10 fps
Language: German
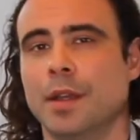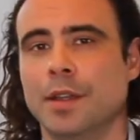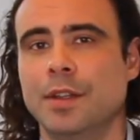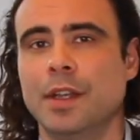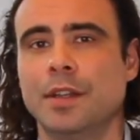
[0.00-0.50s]

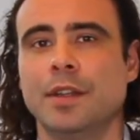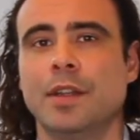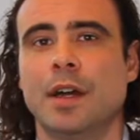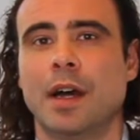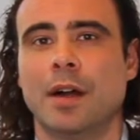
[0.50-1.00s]
in denen
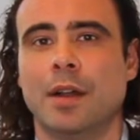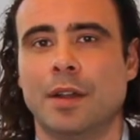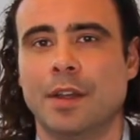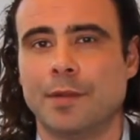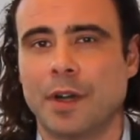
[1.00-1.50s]

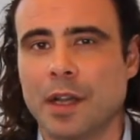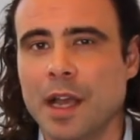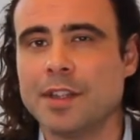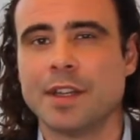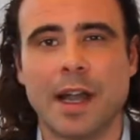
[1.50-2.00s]
der
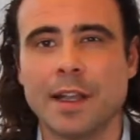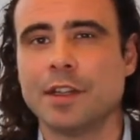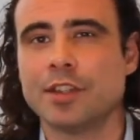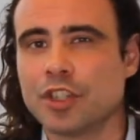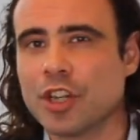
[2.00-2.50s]
Vergleich
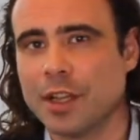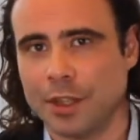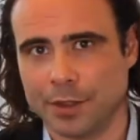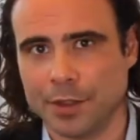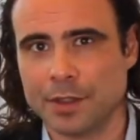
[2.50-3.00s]
eigentlich
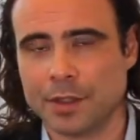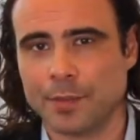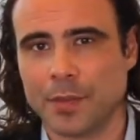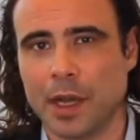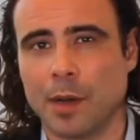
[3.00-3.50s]
gescheitert ist,
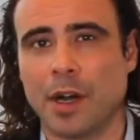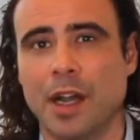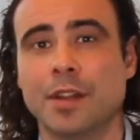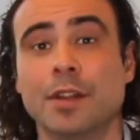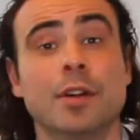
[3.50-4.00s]
aber
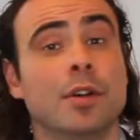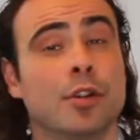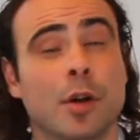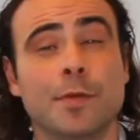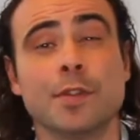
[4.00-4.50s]
eine
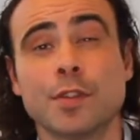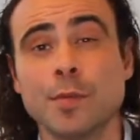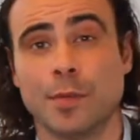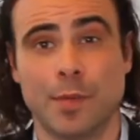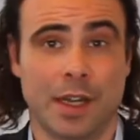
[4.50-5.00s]
Kopf- und
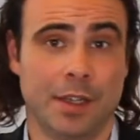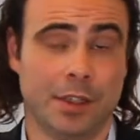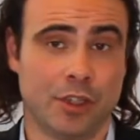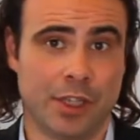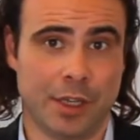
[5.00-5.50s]
Summenmehrheit
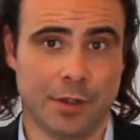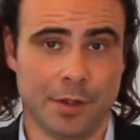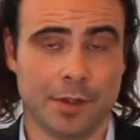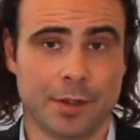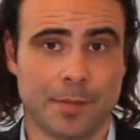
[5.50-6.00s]
entstanden
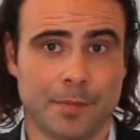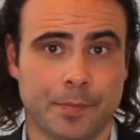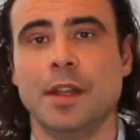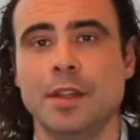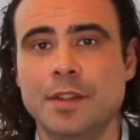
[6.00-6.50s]
ist.
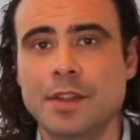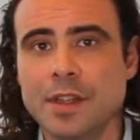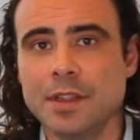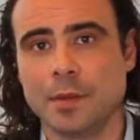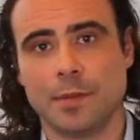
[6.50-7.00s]
In
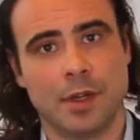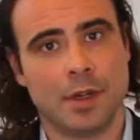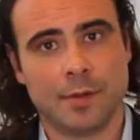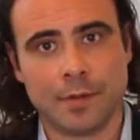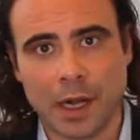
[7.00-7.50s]
diesem
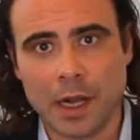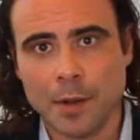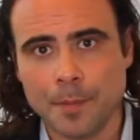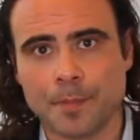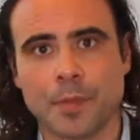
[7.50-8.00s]
Fall
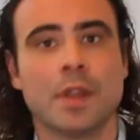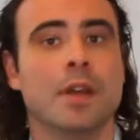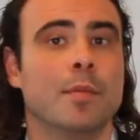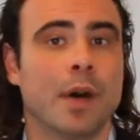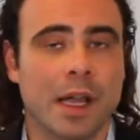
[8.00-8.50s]

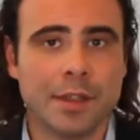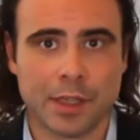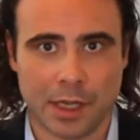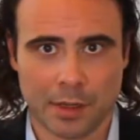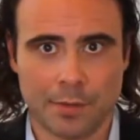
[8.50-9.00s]

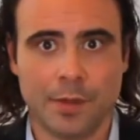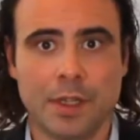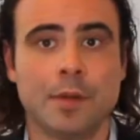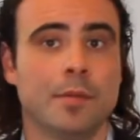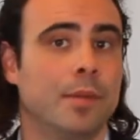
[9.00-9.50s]
beantragen
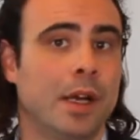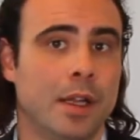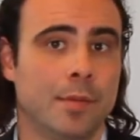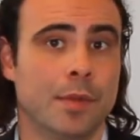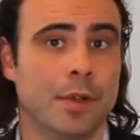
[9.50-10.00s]
wir
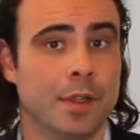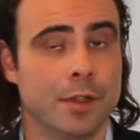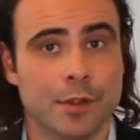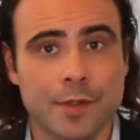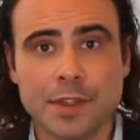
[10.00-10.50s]
beim
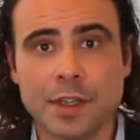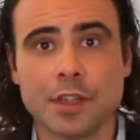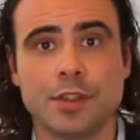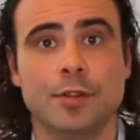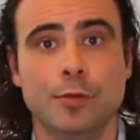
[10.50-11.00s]

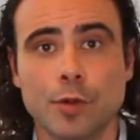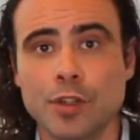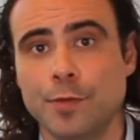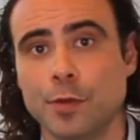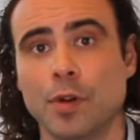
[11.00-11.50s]
Insolvenzgericht die
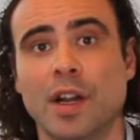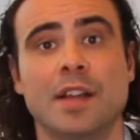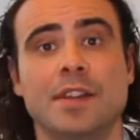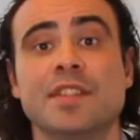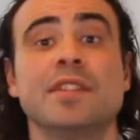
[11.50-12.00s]
Durchführung
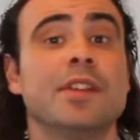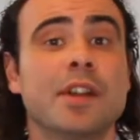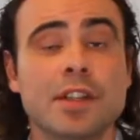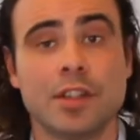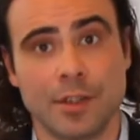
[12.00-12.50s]
eines
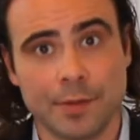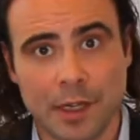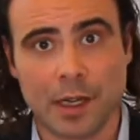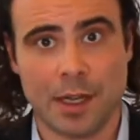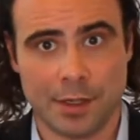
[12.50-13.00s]
gerichtlichen
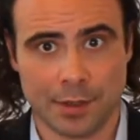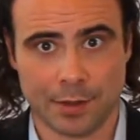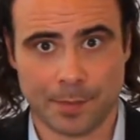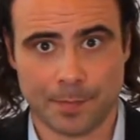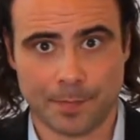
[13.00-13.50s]

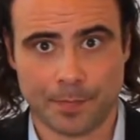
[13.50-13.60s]
Vergleiches.